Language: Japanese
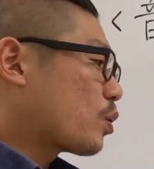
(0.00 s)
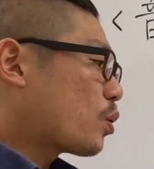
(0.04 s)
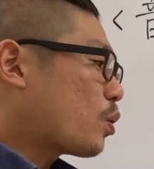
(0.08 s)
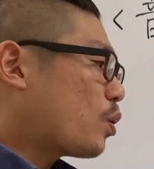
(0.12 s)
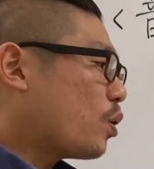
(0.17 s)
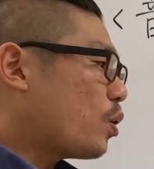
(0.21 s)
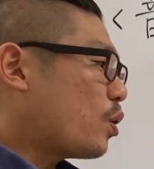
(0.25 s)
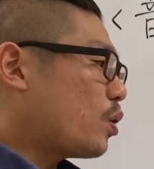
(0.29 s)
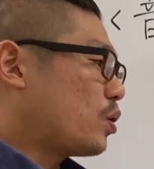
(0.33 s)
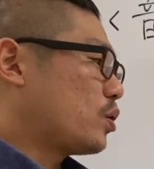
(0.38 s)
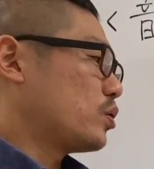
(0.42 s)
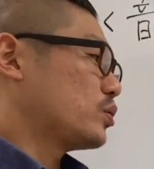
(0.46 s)

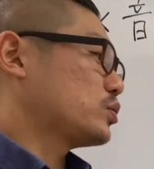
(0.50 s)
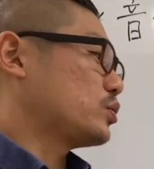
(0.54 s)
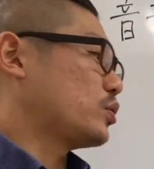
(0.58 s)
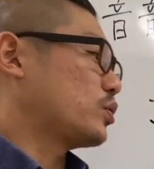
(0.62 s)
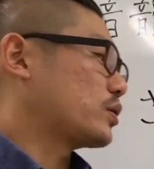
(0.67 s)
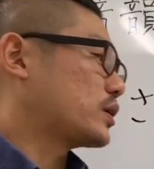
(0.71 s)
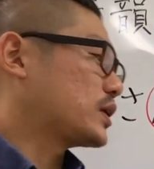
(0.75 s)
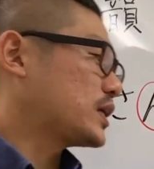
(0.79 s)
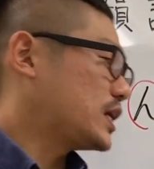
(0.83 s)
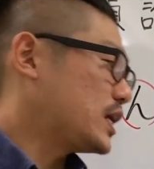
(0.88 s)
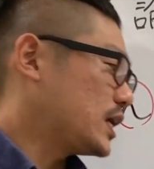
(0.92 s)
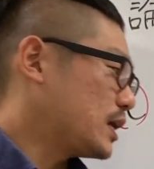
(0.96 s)
子」
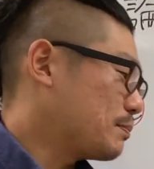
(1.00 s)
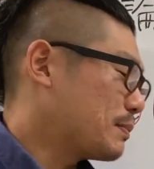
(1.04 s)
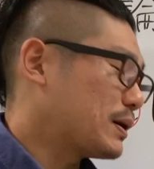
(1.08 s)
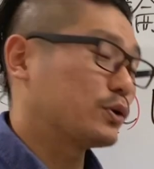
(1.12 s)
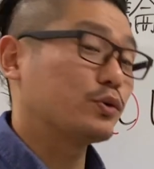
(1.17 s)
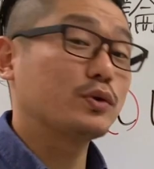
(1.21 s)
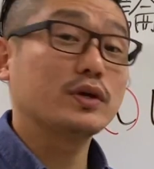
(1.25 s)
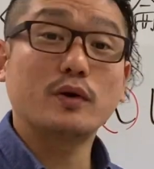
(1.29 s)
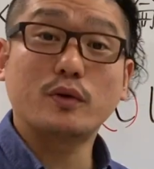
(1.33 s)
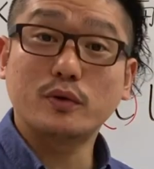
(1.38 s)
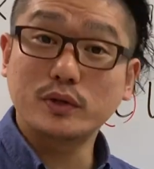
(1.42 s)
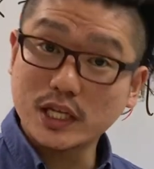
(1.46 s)
と「き」
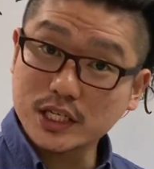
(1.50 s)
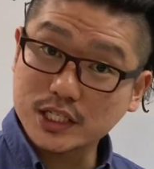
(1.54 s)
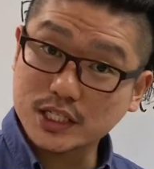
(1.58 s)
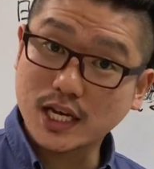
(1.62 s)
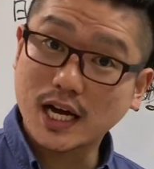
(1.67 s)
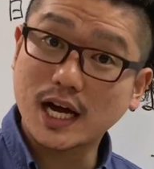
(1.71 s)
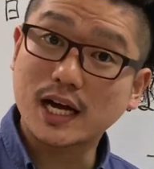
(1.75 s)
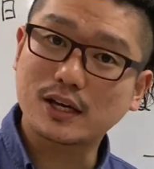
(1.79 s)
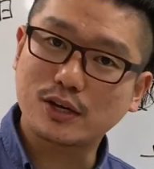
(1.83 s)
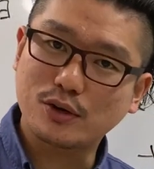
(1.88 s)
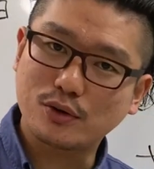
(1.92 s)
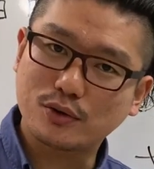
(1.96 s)
同じ
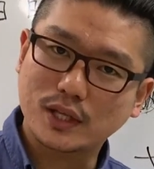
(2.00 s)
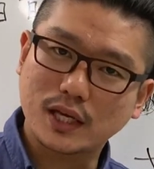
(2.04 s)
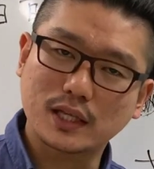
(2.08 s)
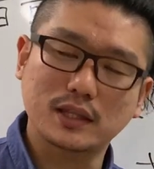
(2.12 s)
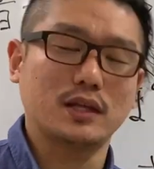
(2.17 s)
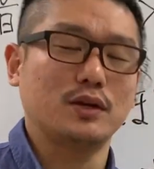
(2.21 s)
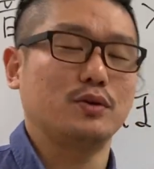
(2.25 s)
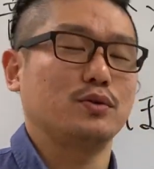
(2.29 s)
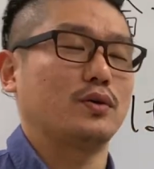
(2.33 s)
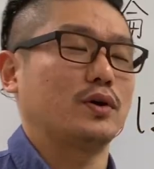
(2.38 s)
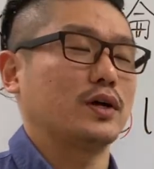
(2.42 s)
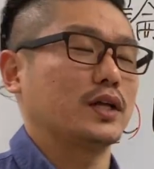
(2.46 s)
家業だっ
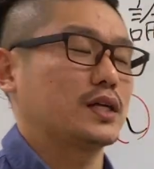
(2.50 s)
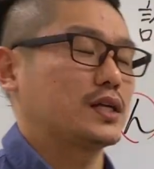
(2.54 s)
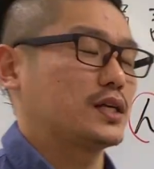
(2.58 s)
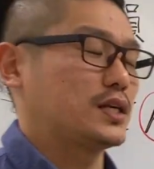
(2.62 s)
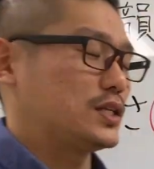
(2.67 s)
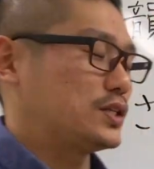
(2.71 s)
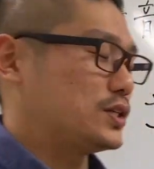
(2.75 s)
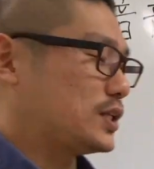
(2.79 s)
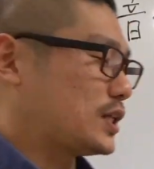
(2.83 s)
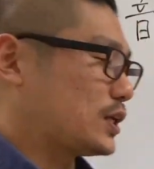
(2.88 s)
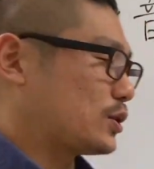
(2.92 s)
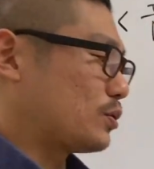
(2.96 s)
ていうのが
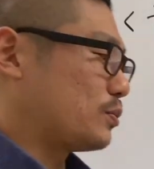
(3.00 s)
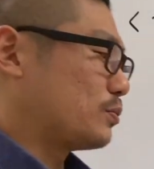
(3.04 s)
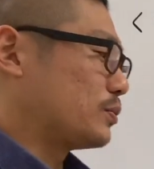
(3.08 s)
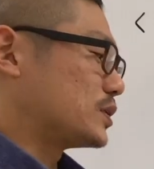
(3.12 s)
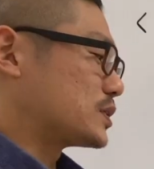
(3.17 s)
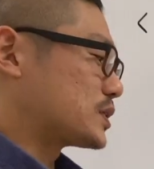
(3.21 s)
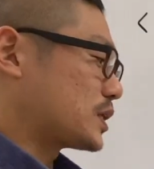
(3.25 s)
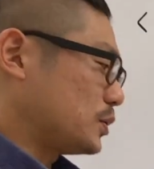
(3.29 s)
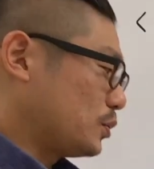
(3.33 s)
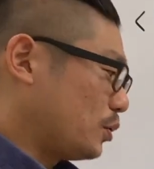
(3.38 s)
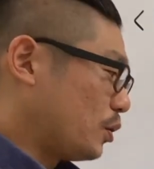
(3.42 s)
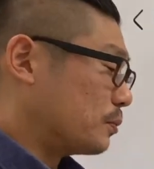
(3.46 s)
気づいたと思う
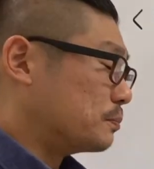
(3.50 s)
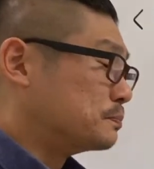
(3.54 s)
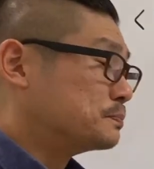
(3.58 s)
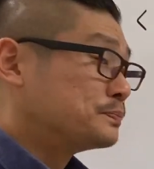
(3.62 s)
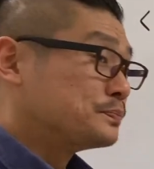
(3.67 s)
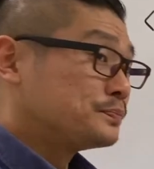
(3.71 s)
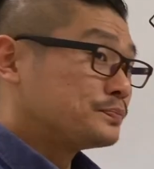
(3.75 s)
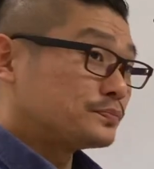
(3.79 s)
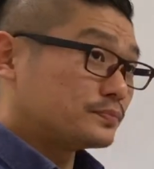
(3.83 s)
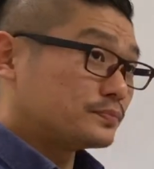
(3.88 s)
んですけど